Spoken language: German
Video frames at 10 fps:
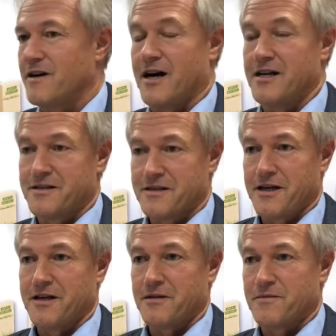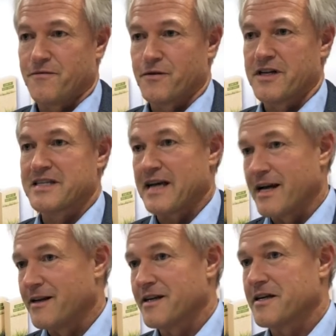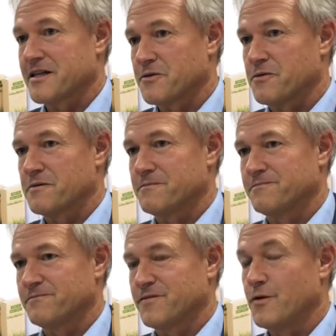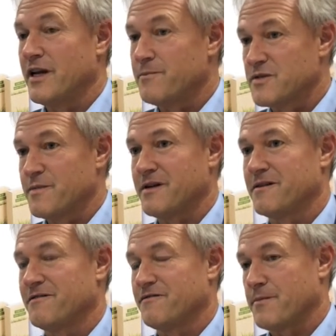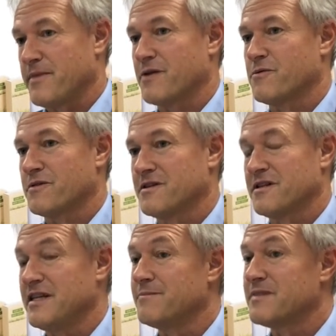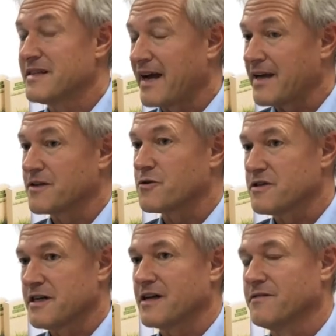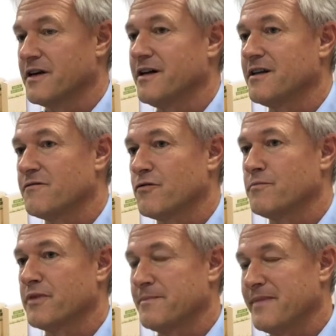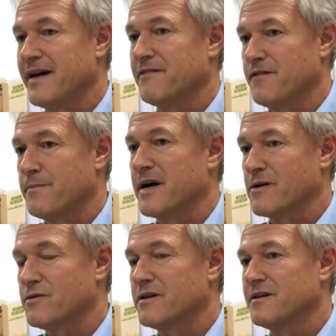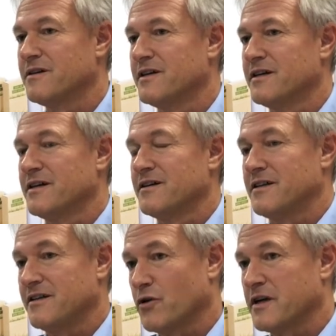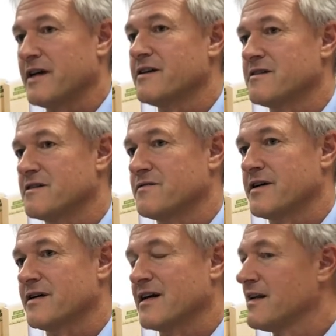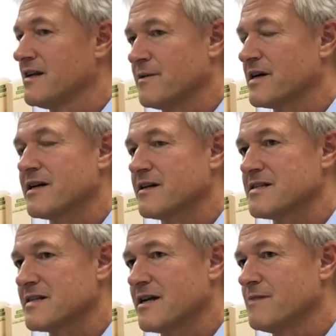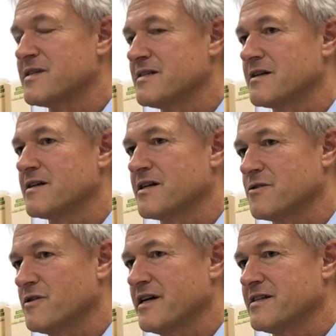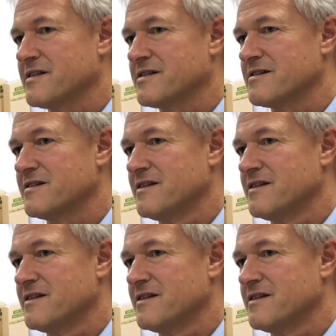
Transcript: Alles redet immer von Recyclingkarton. Für Lebensmittelverpackungen, die im Direktkontakt, wir reden dann von Primärverpackungen, die dort eingesetzt werden, kann ich aber keinen recycelbasierten Karton einsetzen,